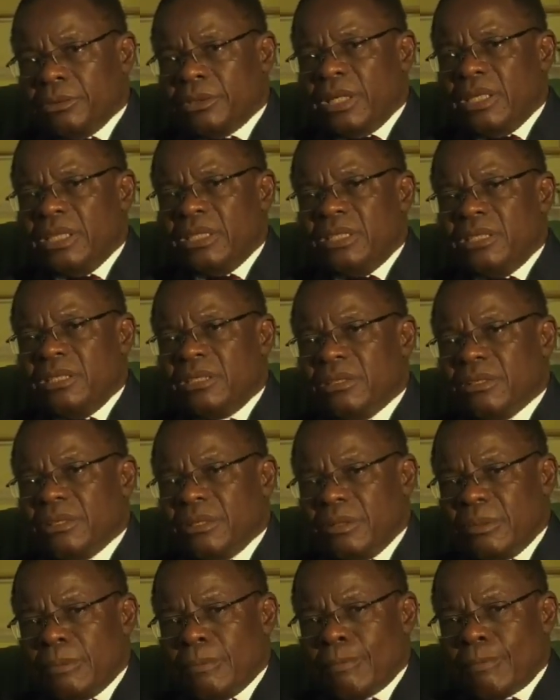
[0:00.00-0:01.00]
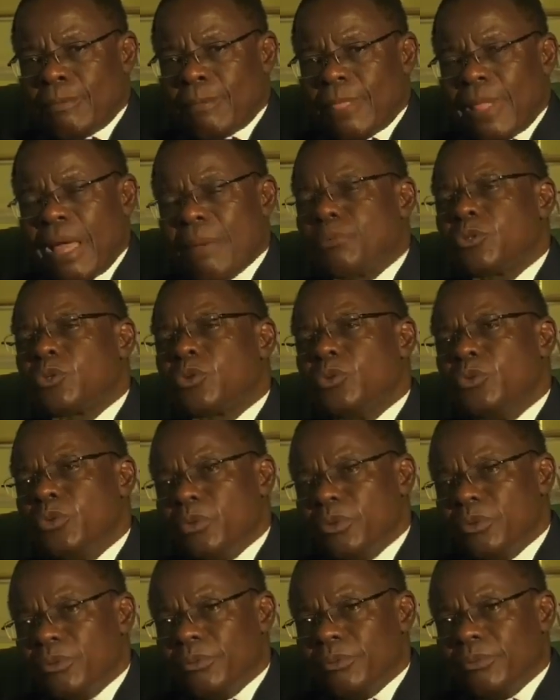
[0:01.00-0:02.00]
j'allais dire euh,
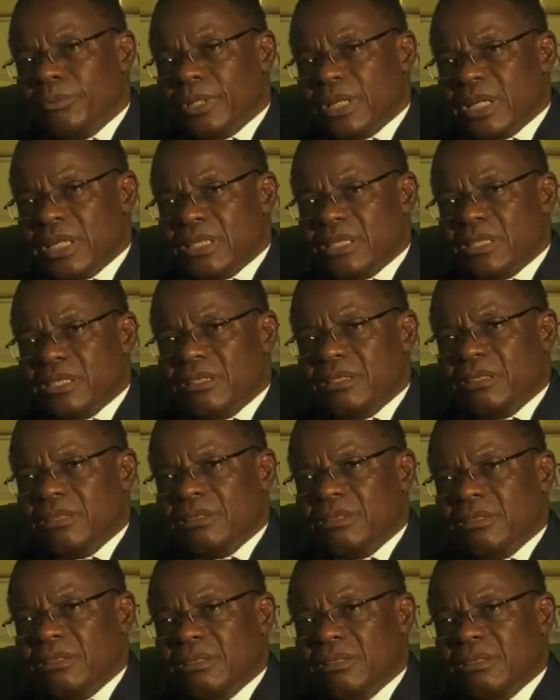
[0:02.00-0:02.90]
absolue presque,